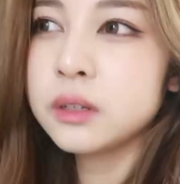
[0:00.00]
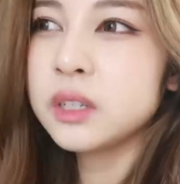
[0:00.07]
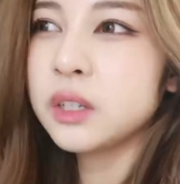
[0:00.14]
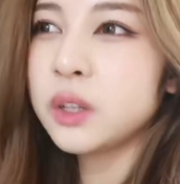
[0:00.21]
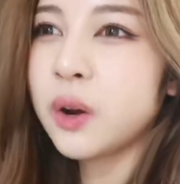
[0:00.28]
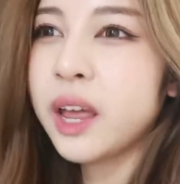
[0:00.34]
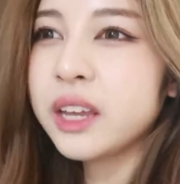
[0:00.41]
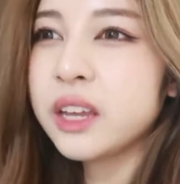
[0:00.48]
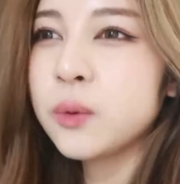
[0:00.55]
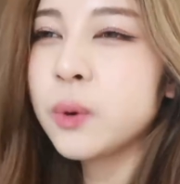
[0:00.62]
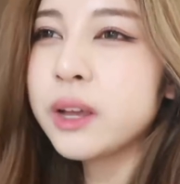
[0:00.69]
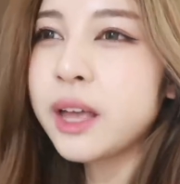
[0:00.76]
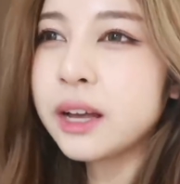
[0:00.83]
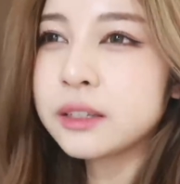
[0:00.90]
จริงๆตอนแรกคิด
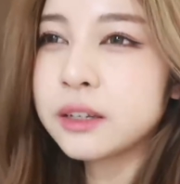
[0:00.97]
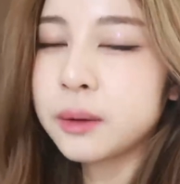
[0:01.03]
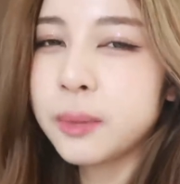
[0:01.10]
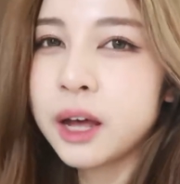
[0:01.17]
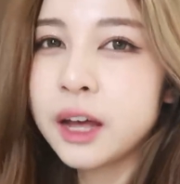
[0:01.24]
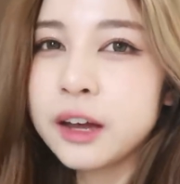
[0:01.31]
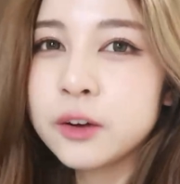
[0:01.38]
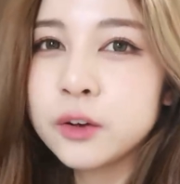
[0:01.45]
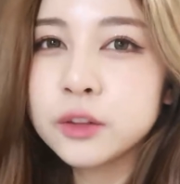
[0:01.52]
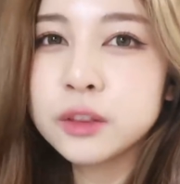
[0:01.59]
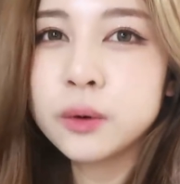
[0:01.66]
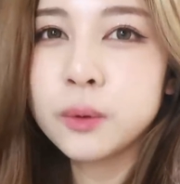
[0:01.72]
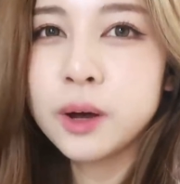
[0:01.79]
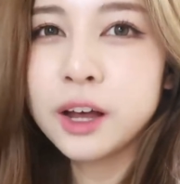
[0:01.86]
ว่าอยากซักผ้าก่อน
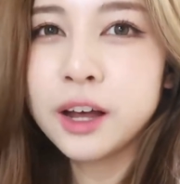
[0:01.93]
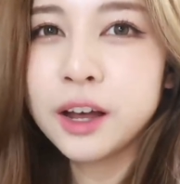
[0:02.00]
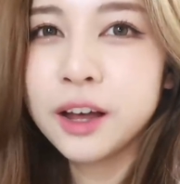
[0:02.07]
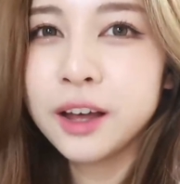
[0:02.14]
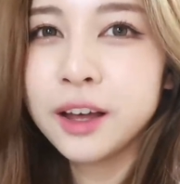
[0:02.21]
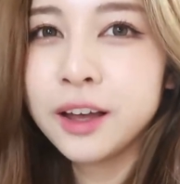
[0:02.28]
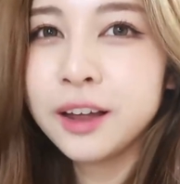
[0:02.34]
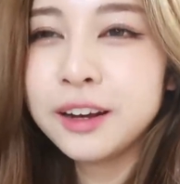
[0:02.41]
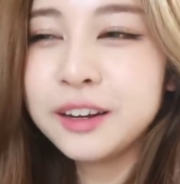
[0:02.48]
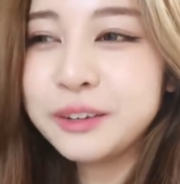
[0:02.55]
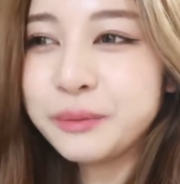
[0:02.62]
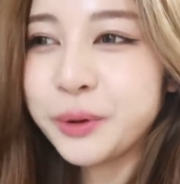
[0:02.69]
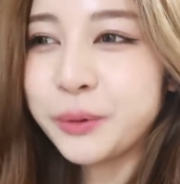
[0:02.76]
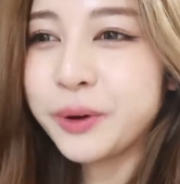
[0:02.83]
แต่ว่า
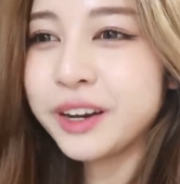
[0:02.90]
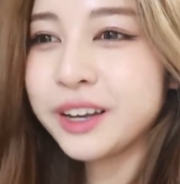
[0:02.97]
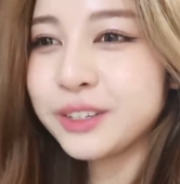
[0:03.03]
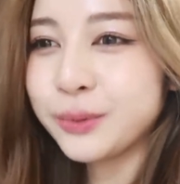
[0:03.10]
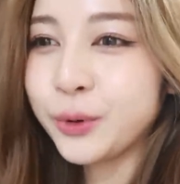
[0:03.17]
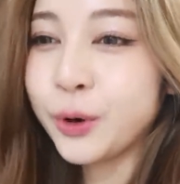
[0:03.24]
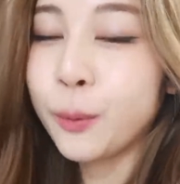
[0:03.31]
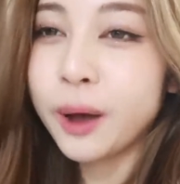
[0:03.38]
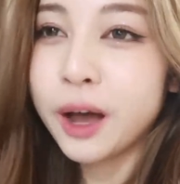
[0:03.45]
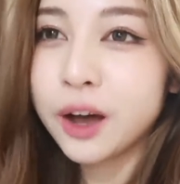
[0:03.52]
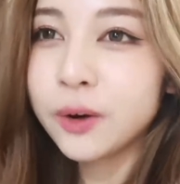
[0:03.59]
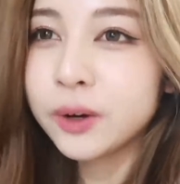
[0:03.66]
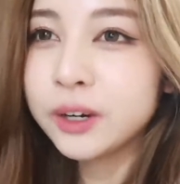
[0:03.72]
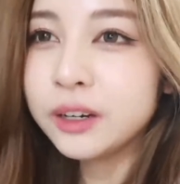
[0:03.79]
ลืมไปว่าถ้าสมมติเอาผ้า
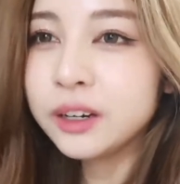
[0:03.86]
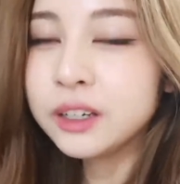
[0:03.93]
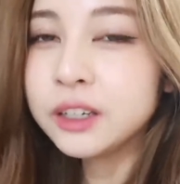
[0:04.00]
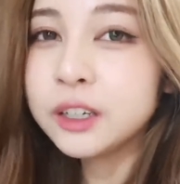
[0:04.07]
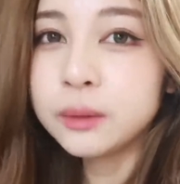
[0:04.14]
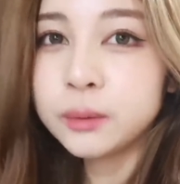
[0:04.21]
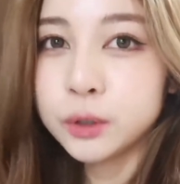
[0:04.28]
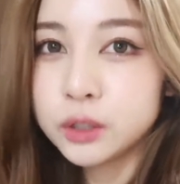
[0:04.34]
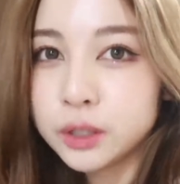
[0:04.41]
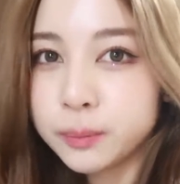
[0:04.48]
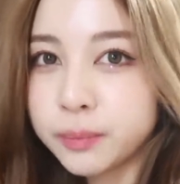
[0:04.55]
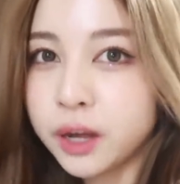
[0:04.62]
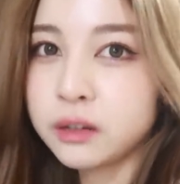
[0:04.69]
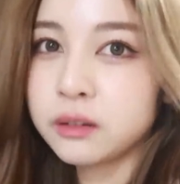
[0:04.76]
เข้าเครื่องมันก็
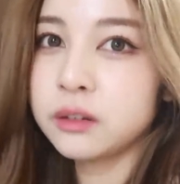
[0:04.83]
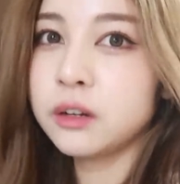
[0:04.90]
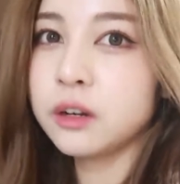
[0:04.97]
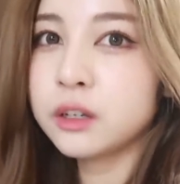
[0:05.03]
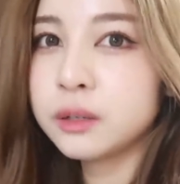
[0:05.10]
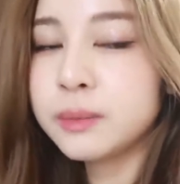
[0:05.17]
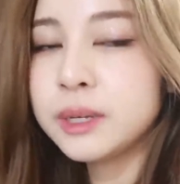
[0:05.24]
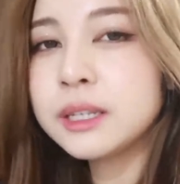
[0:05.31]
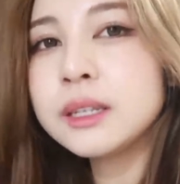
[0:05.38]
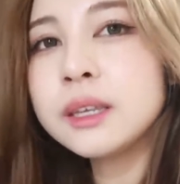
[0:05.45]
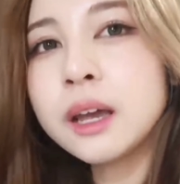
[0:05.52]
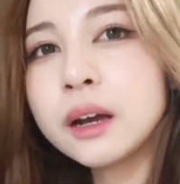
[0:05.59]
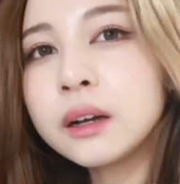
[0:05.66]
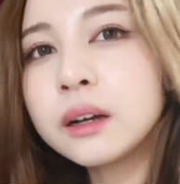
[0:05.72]
จะปั่นแล้วก็จะมี
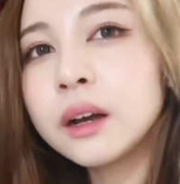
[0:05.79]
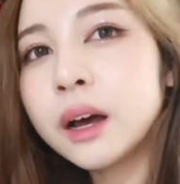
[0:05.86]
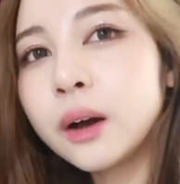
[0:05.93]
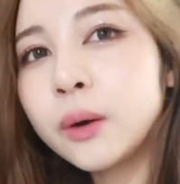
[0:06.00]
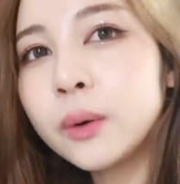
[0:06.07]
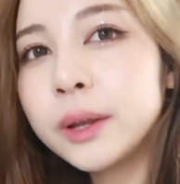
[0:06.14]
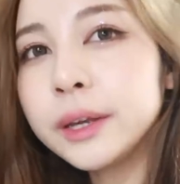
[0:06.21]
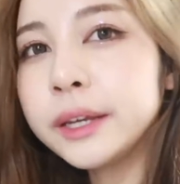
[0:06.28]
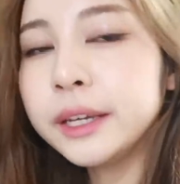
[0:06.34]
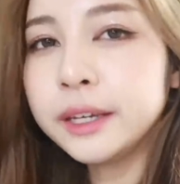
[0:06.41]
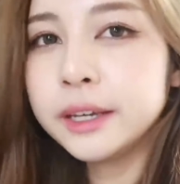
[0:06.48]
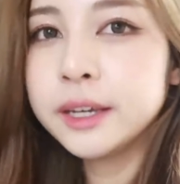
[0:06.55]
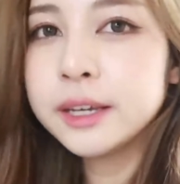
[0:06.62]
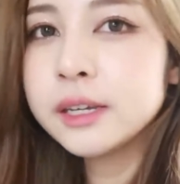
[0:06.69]
เสียงเข้าอะไรอย่าง
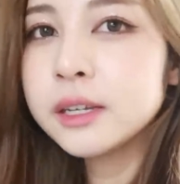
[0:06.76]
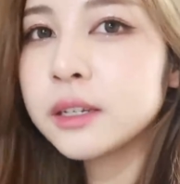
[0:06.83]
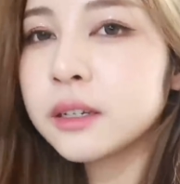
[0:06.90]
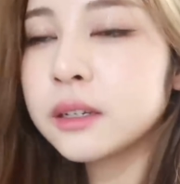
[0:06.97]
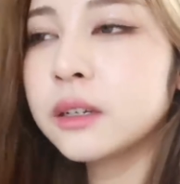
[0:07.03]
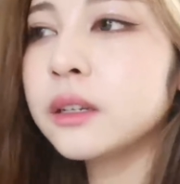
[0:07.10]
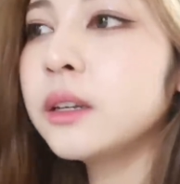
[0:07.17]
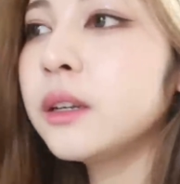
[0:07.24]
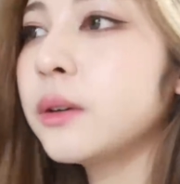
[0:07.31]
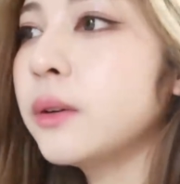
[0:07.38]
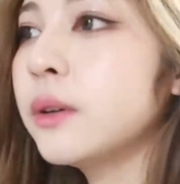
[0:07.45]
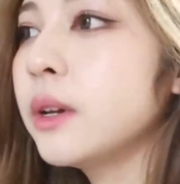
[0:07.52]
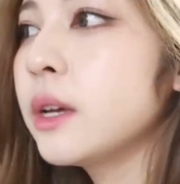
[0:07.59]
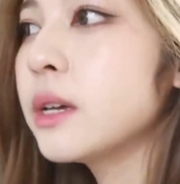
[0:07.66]
นี้ฉะนั้นเดี๋ยว
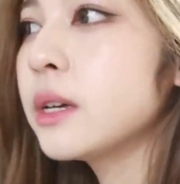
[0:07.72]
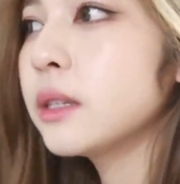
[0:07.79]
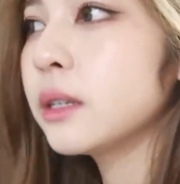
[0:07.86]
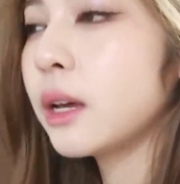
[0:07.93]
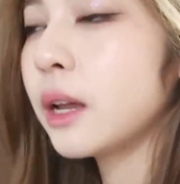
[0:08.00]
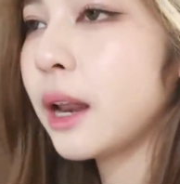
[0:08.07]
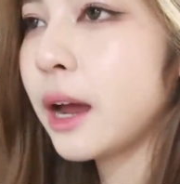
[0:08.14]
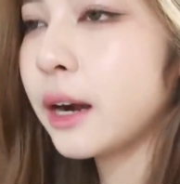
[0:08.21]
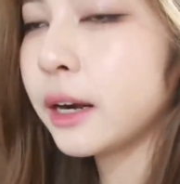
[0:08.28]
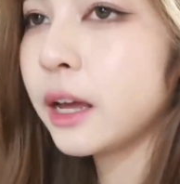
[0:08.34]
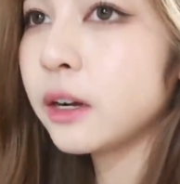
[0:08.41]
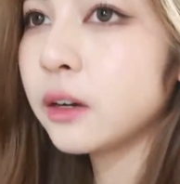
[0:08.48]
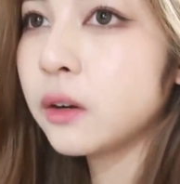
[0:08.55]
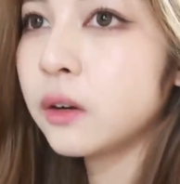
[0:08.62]
จะล้างห
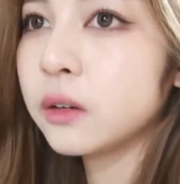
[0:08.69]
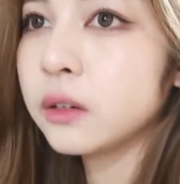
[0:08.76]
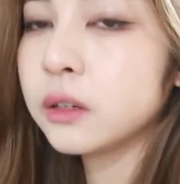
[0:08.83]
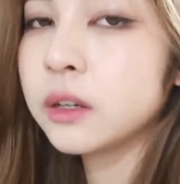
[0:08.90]
น้าก่อน